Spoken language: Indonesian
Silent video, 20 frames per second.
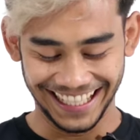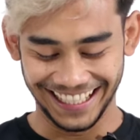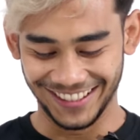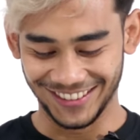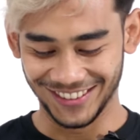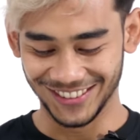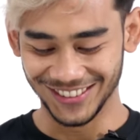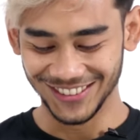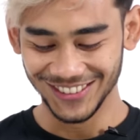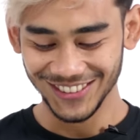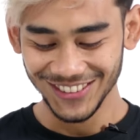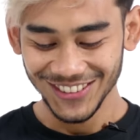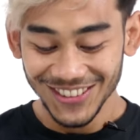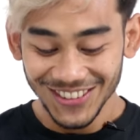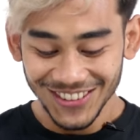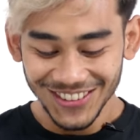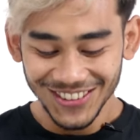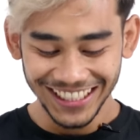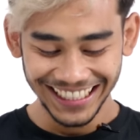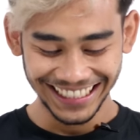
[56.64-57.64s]

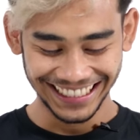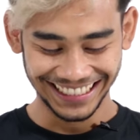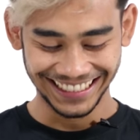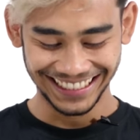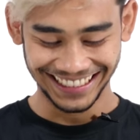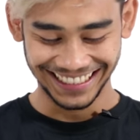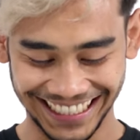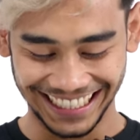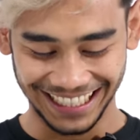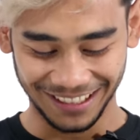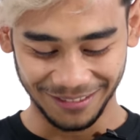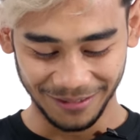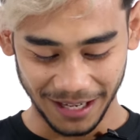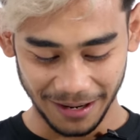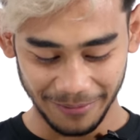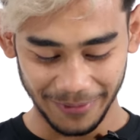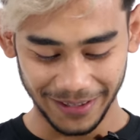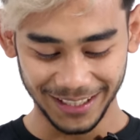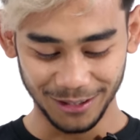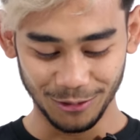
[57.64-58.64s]
Aduh, tinggal
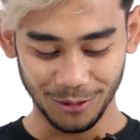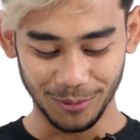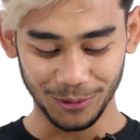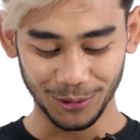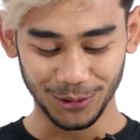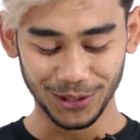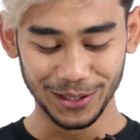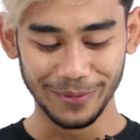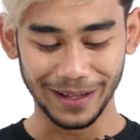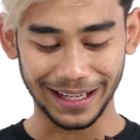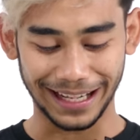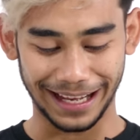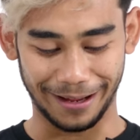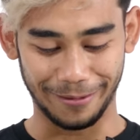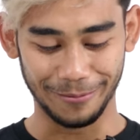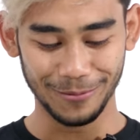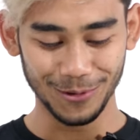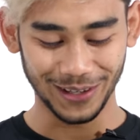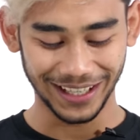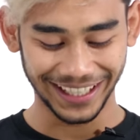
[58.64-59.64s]
berapa nih? 25
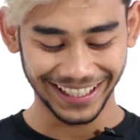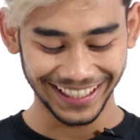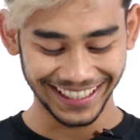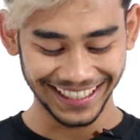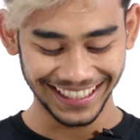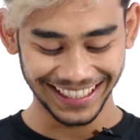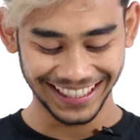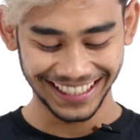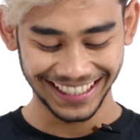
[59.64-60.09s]
ribu kayaknya nih.